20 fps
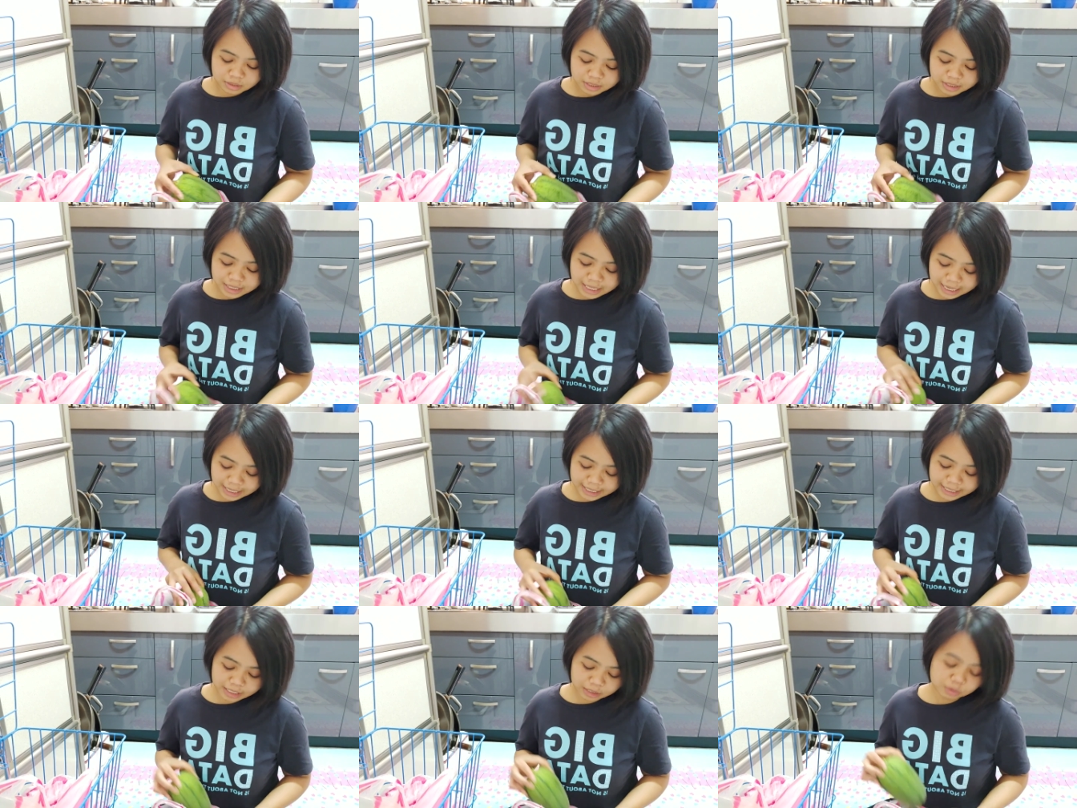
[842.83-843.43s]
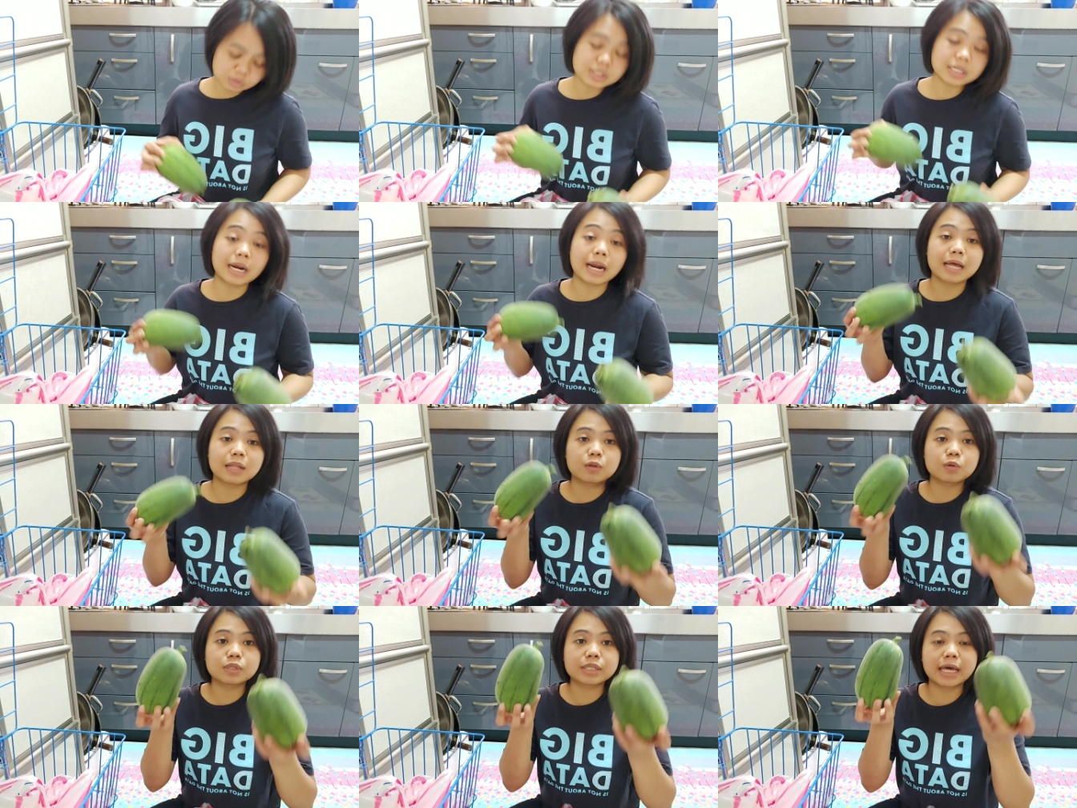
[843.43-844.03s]
yang ini tuh
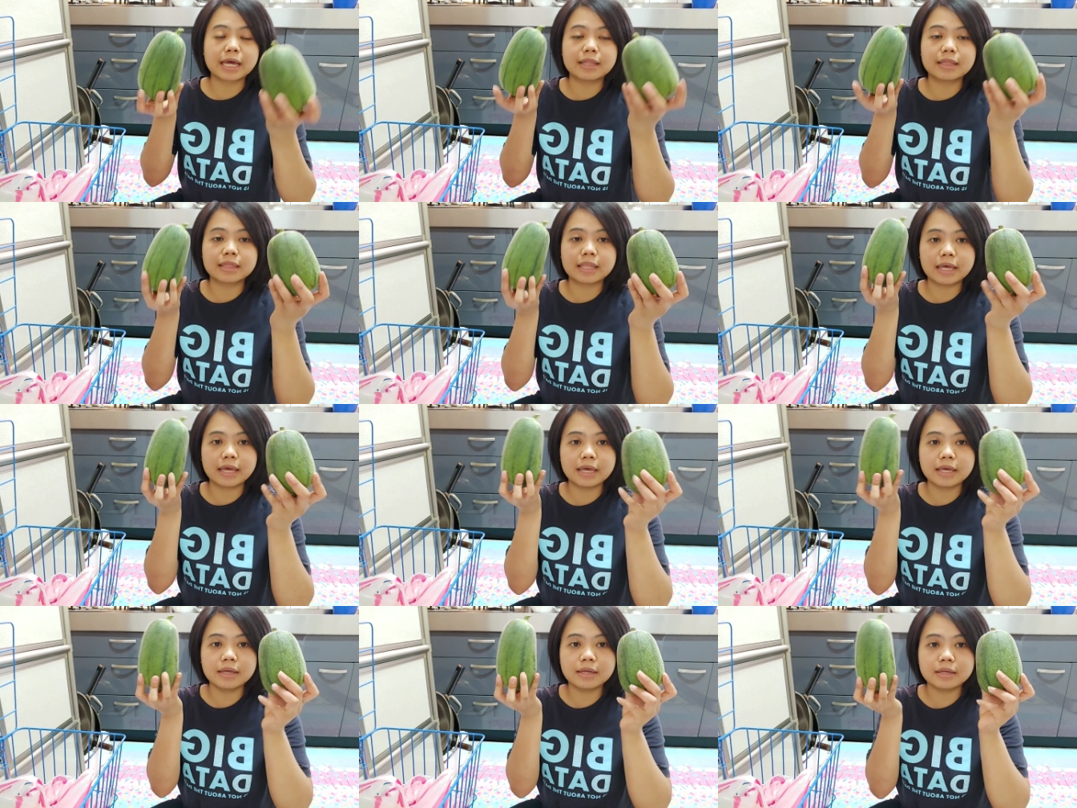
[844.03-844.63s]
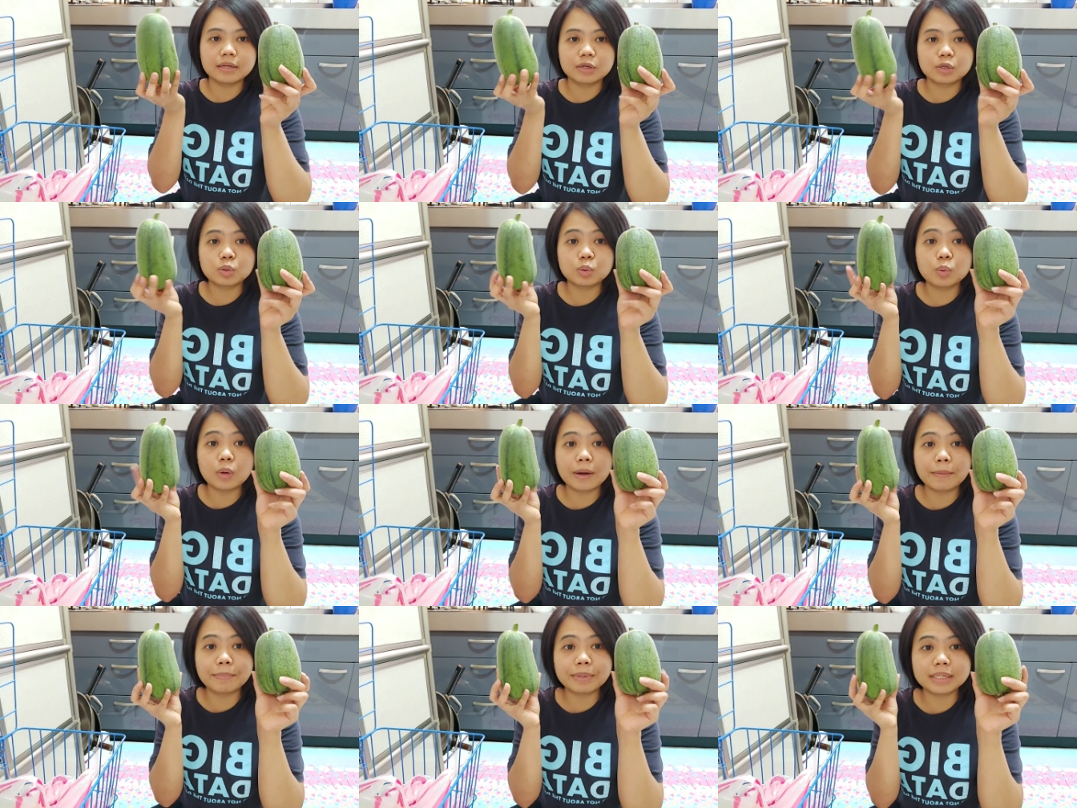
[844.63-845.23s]
100 NT
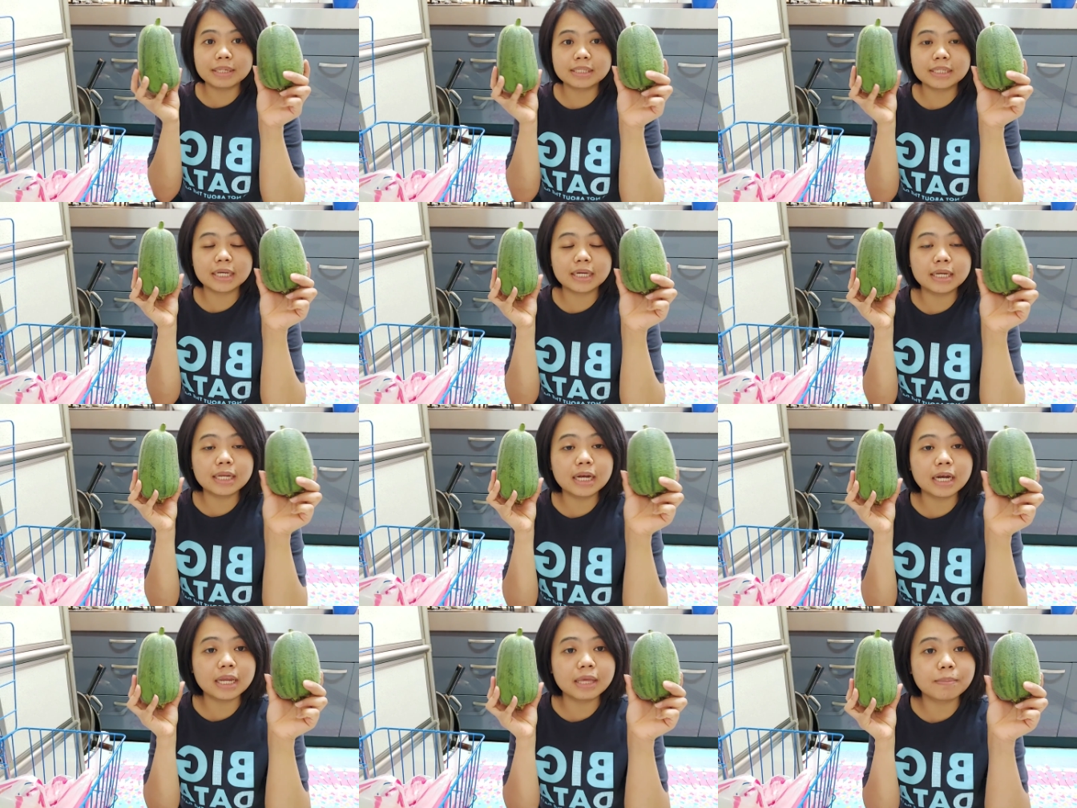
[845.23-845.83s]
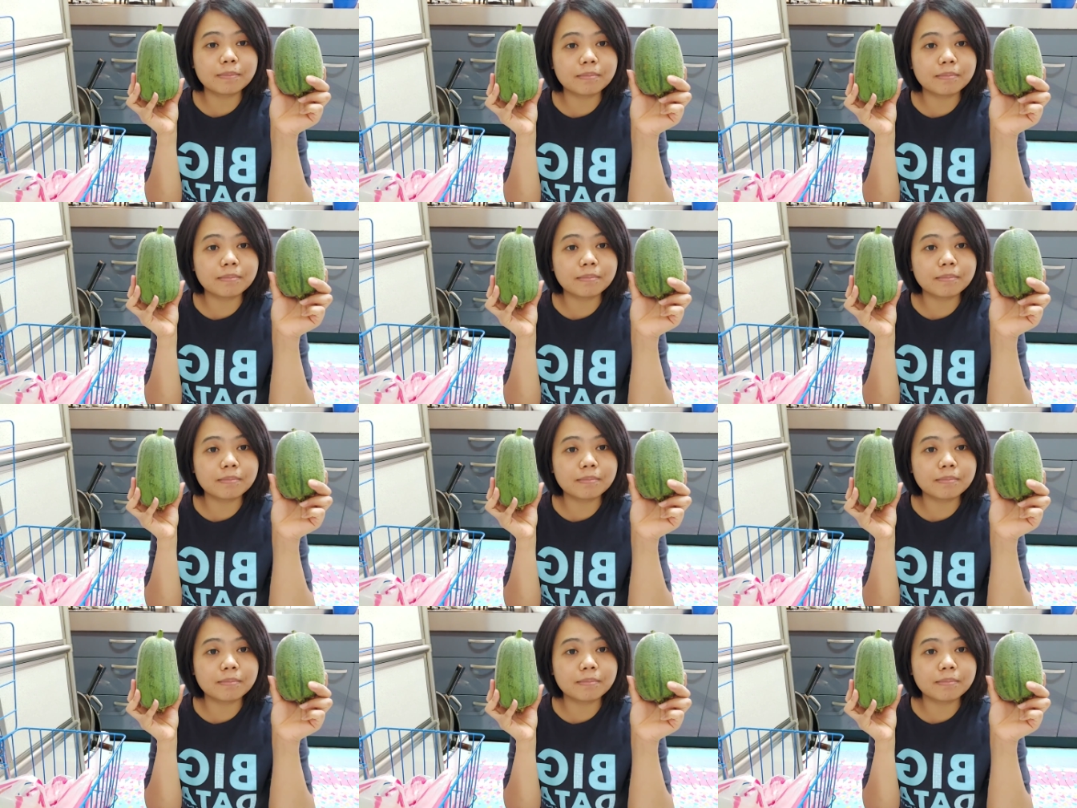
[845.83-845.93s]
2 biji ini